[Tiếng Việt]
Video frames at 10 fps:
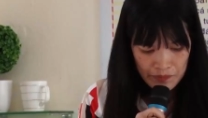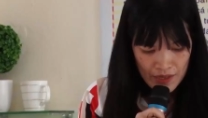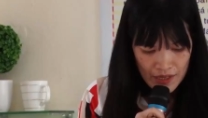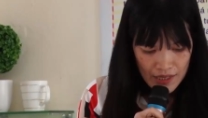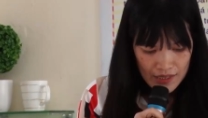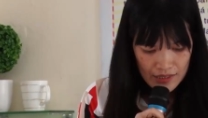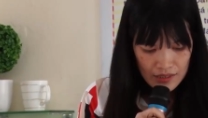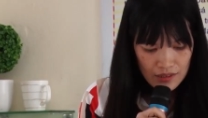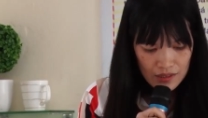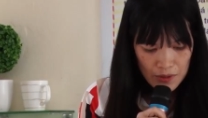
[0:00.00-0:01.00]
Từ năm
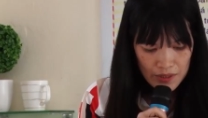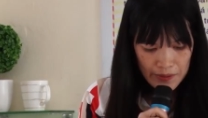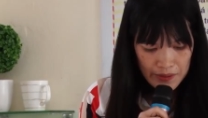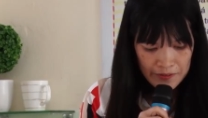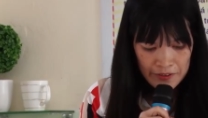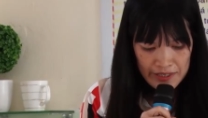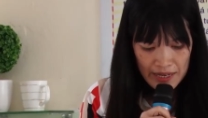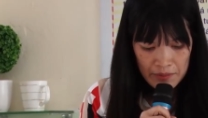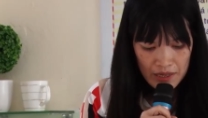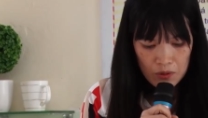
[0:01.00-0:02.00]

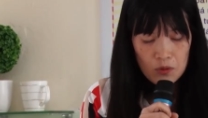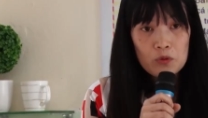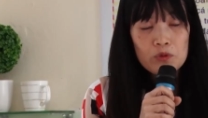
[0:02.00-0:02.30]
2021 đến nay,